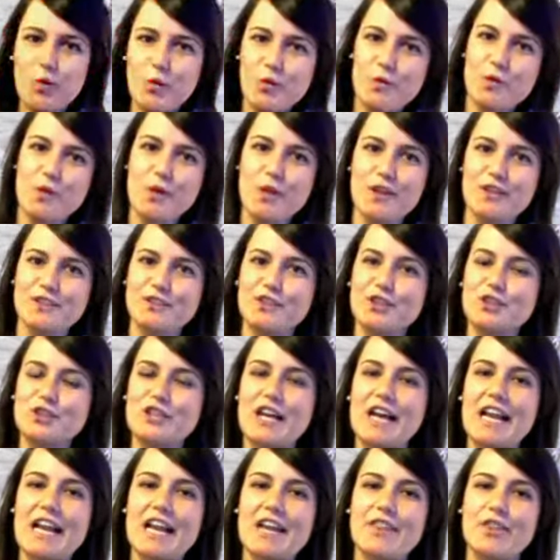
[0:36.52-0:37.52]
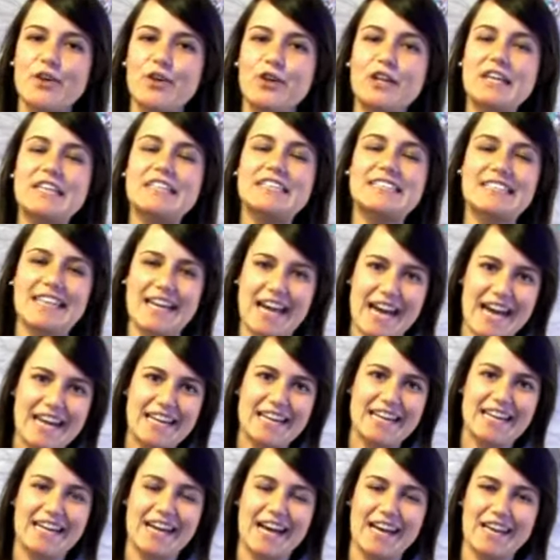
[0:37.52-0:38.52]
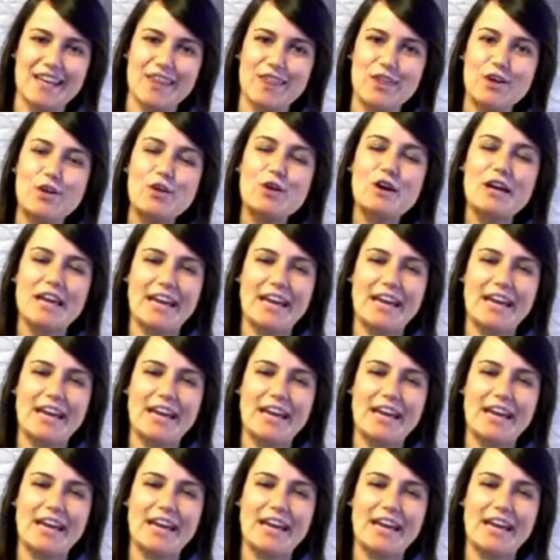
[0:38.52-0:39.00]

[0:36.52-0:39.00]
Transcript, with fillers: Uno de estos galardones ha recaído